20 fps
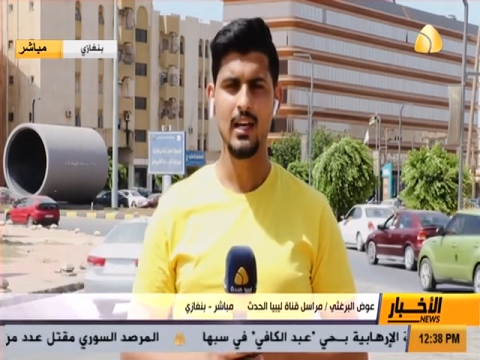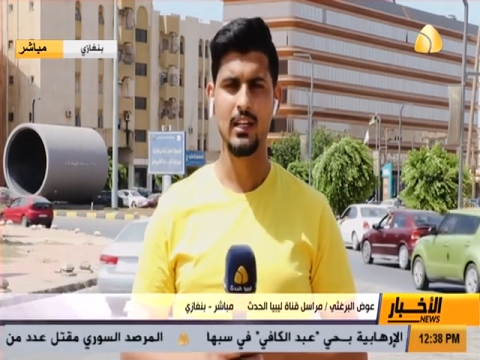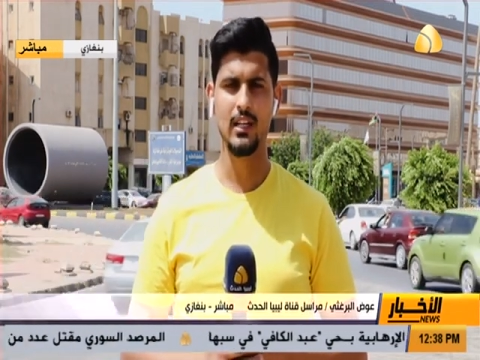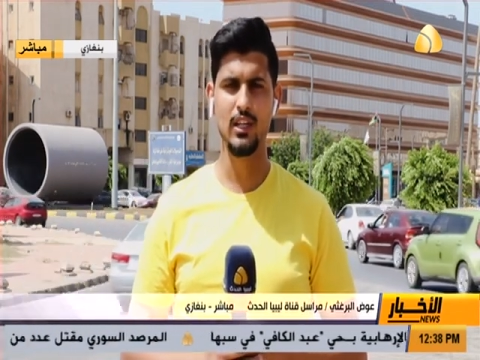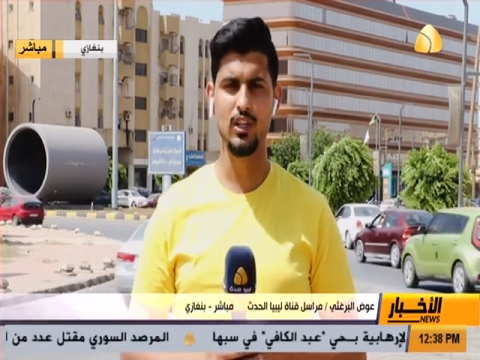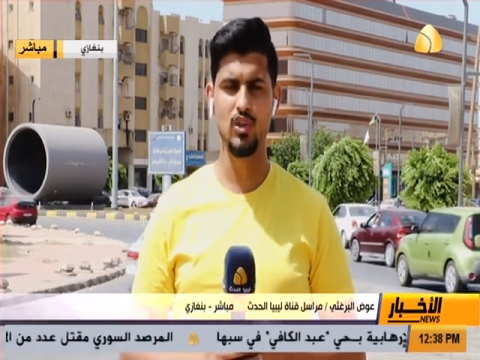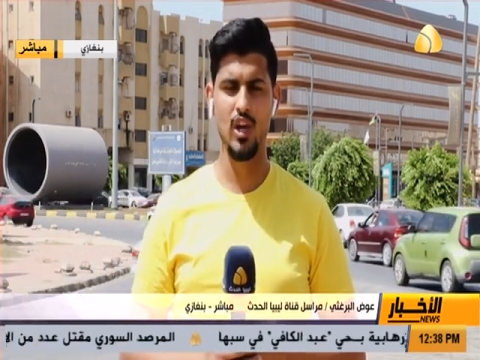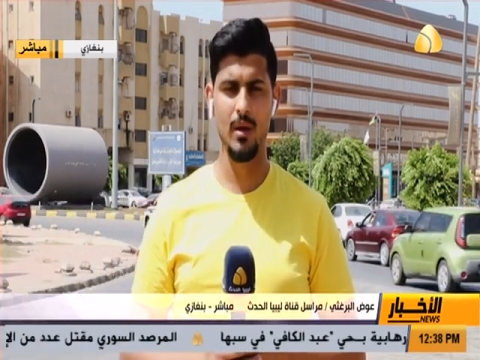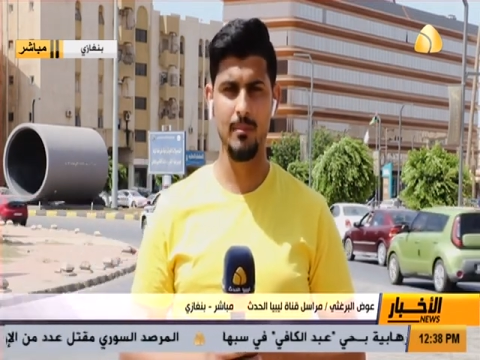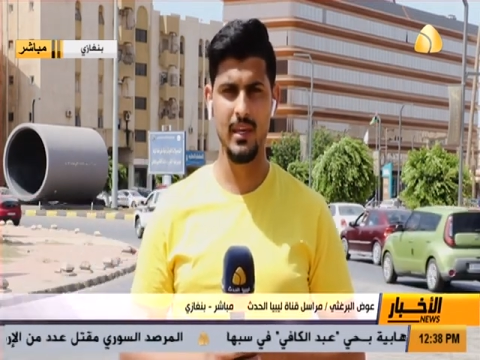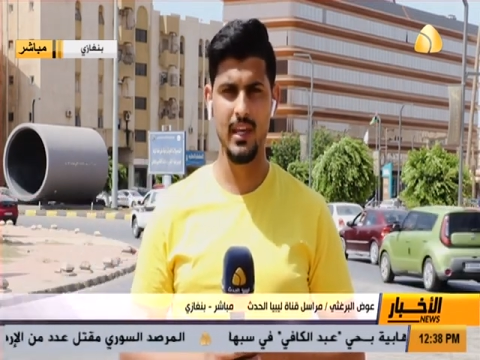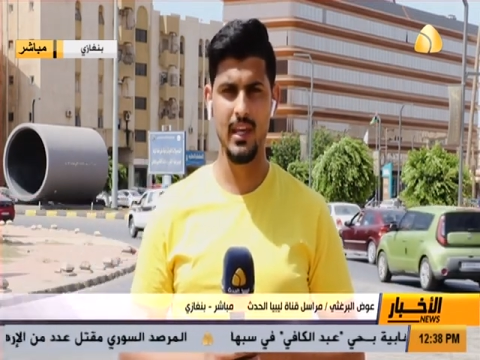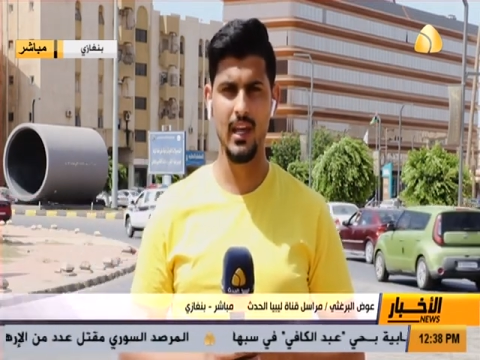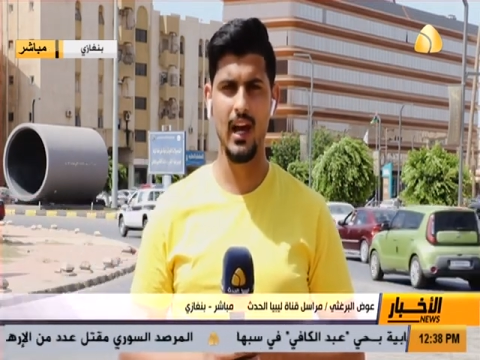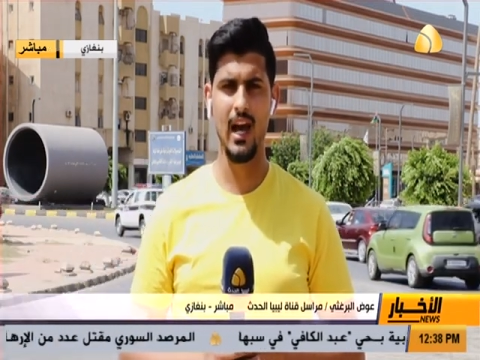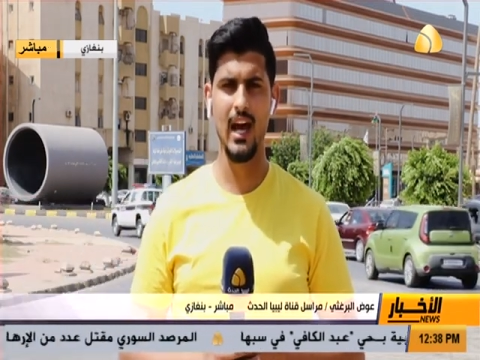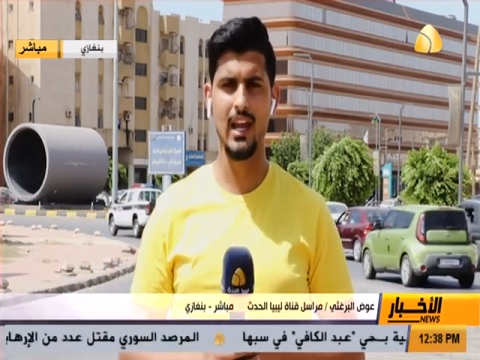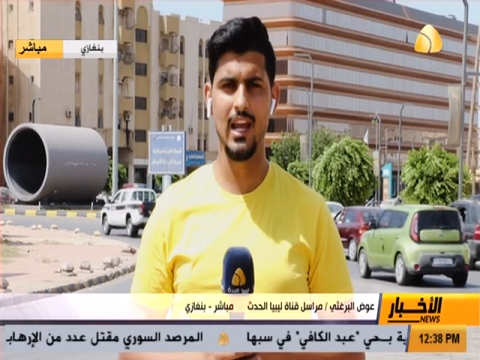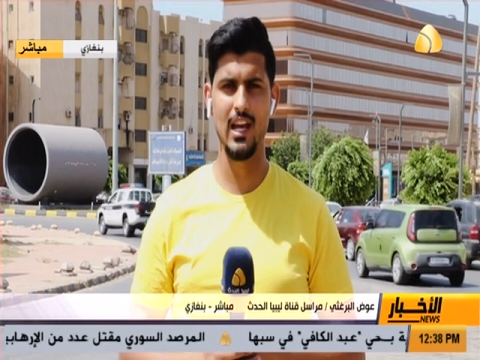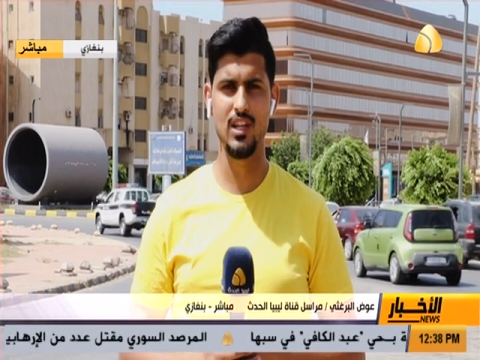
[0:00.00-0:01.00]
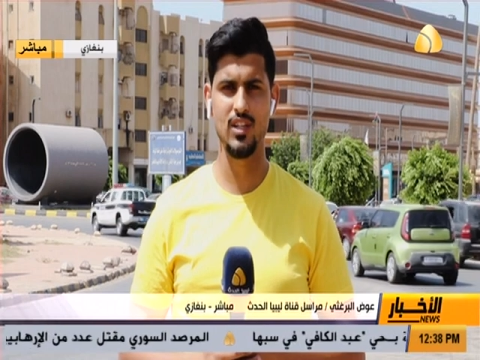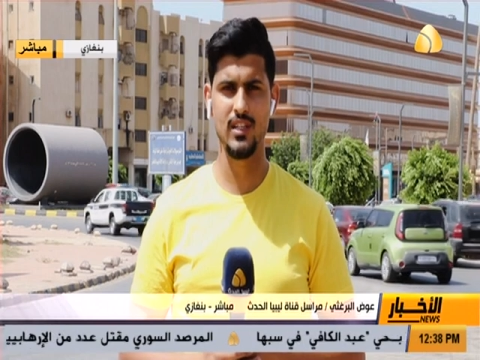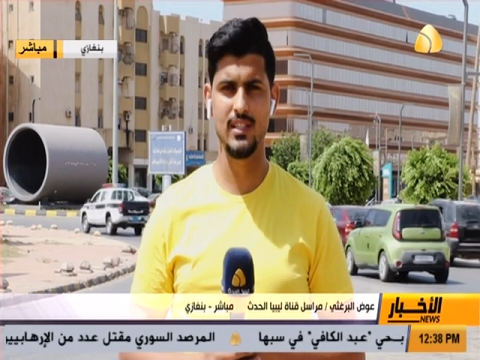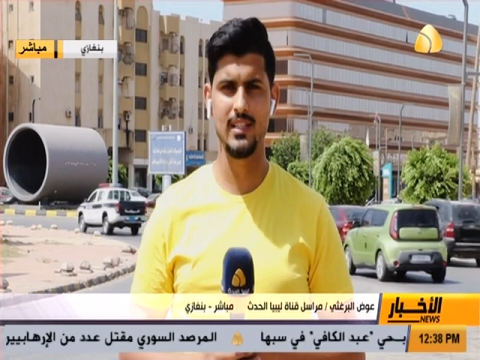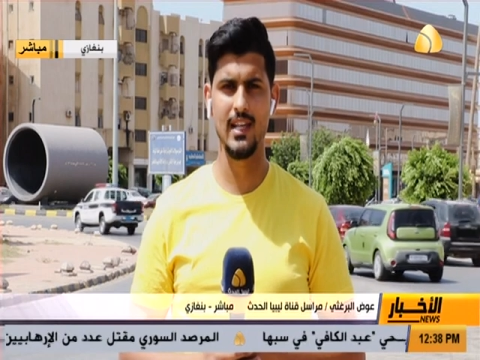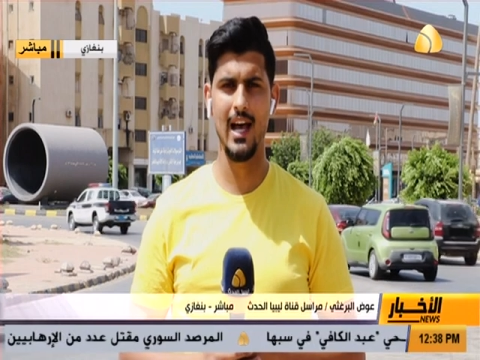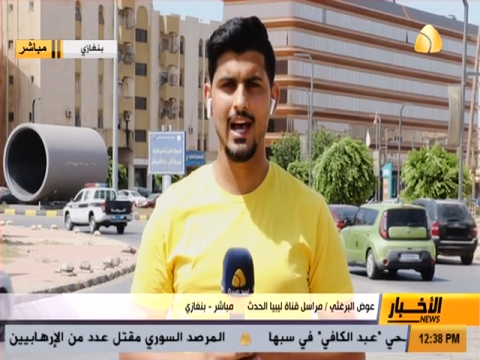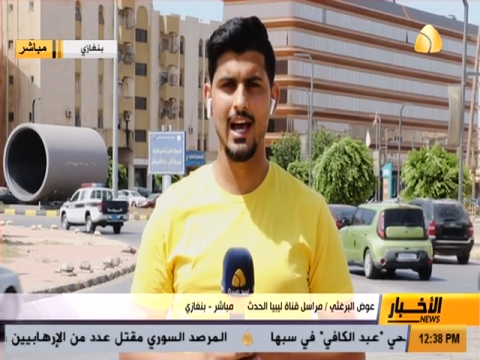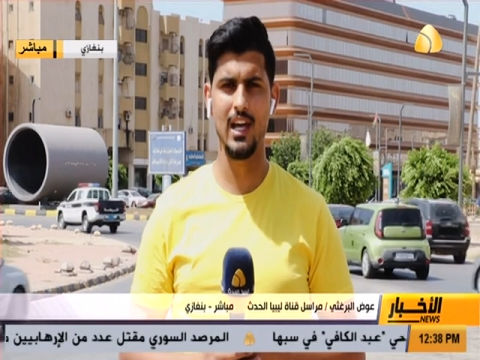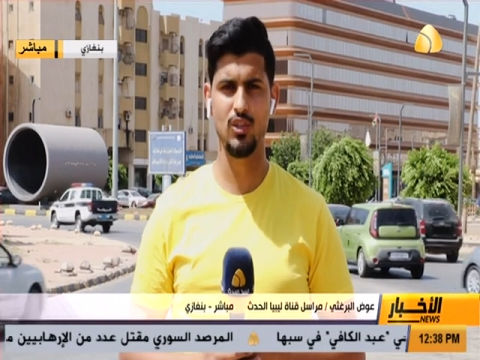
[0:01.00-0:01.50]
لجميع
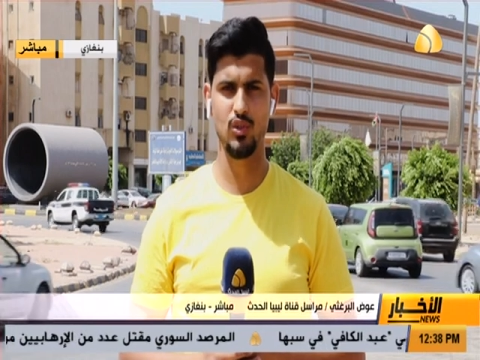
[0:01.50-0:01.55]
الأجهزة